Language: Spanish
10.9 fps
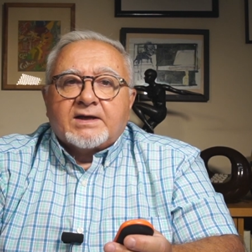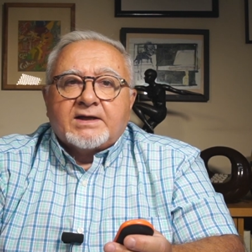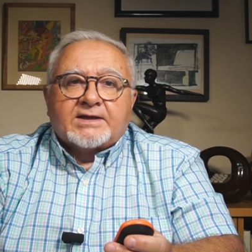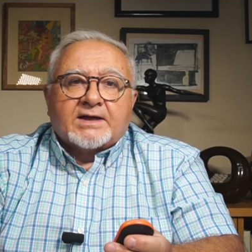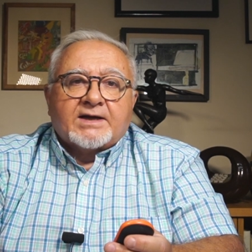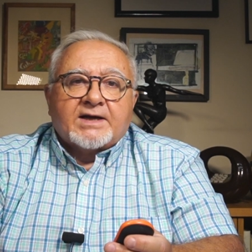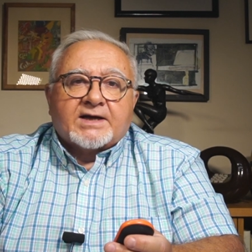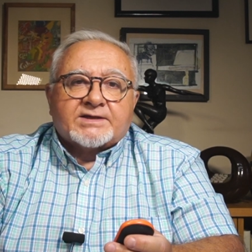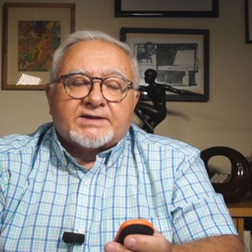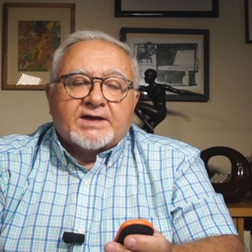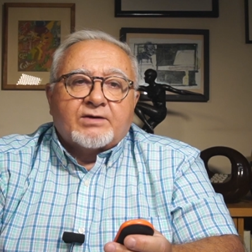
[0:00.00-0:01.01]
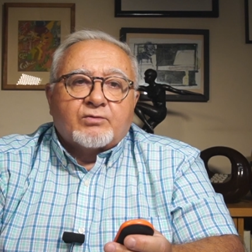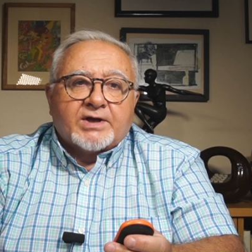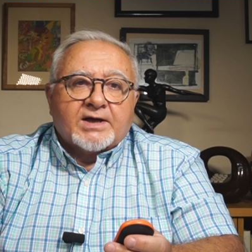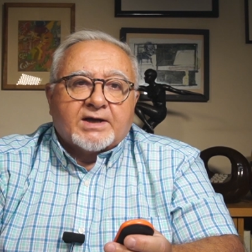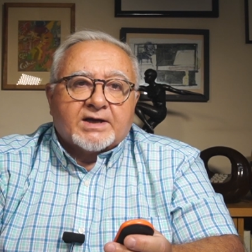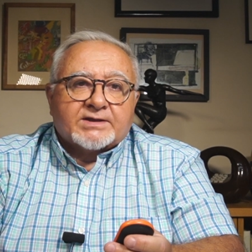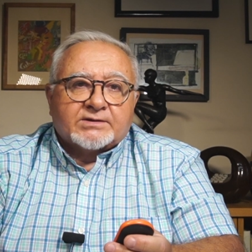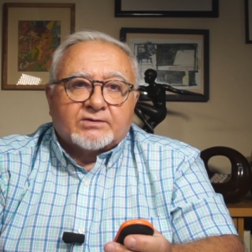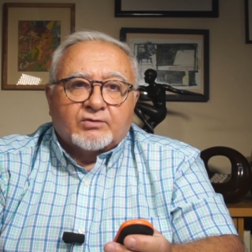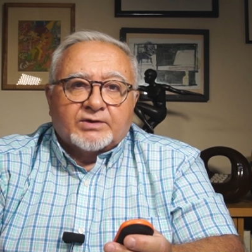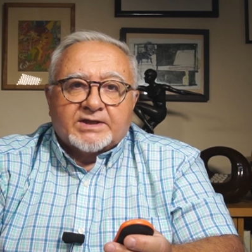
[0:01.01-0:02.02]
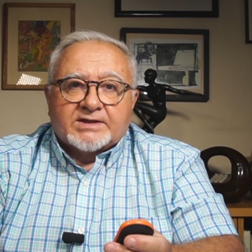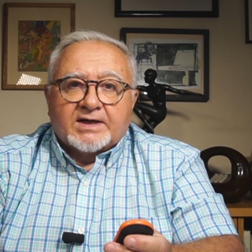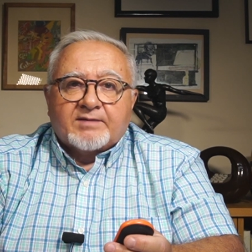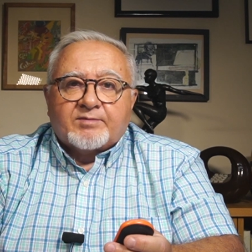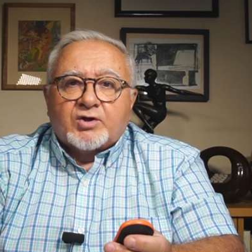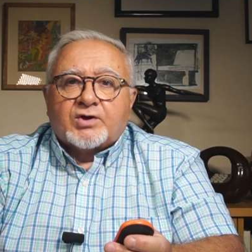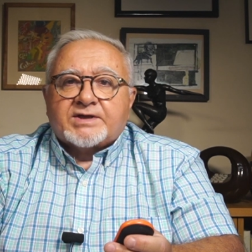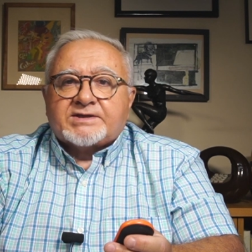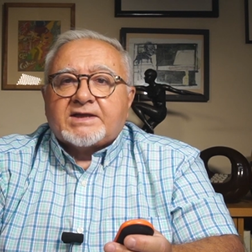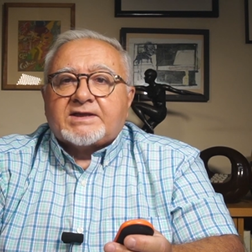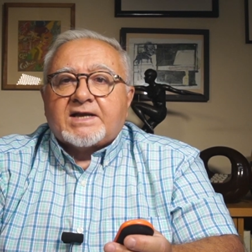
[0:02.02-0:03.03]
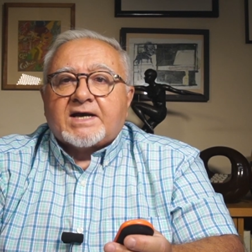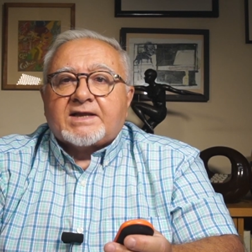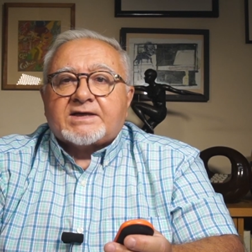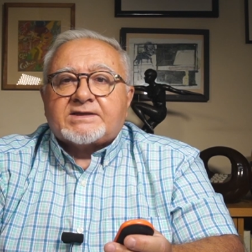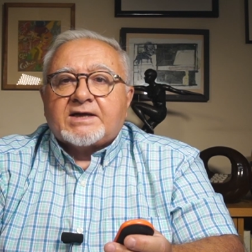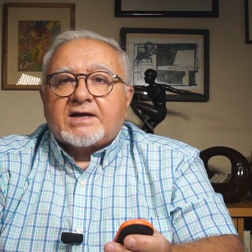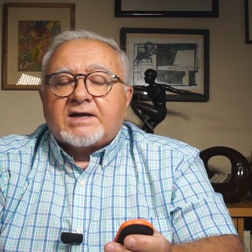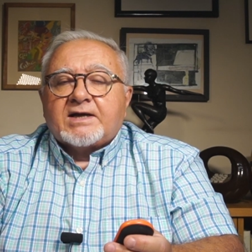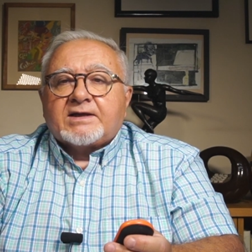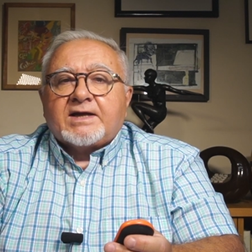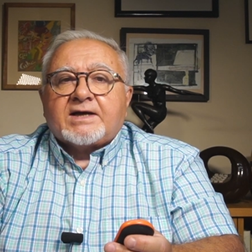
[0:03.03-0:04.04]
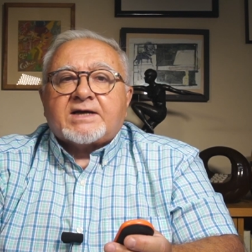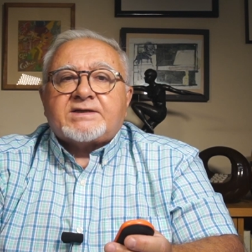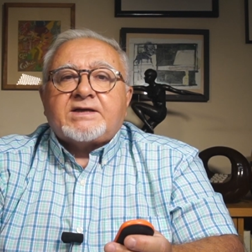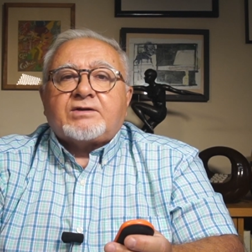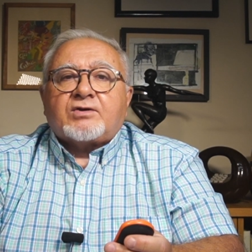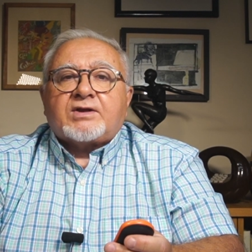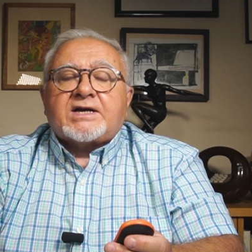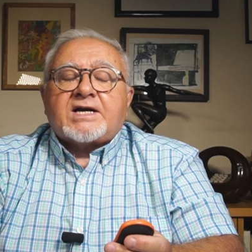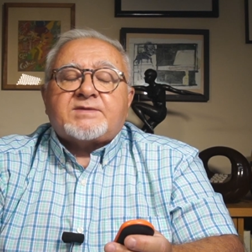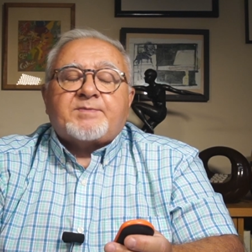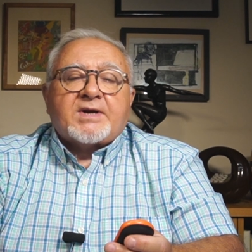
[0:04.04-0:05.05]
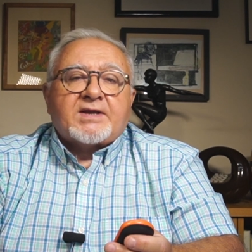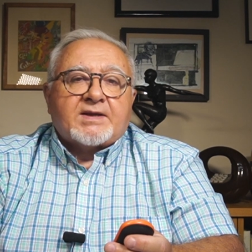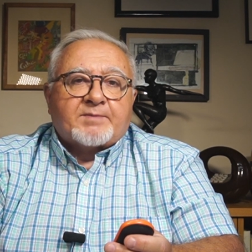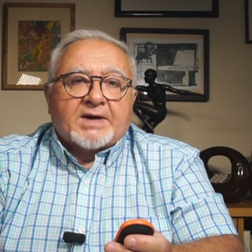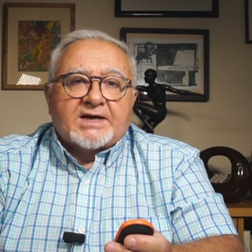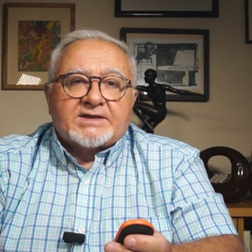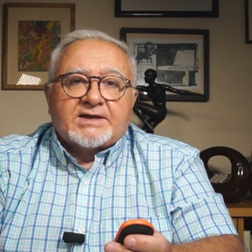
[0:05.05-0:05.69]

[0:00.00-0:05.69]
y técnicas quirúrgicas, con descripciones detalladas de casi todas las principales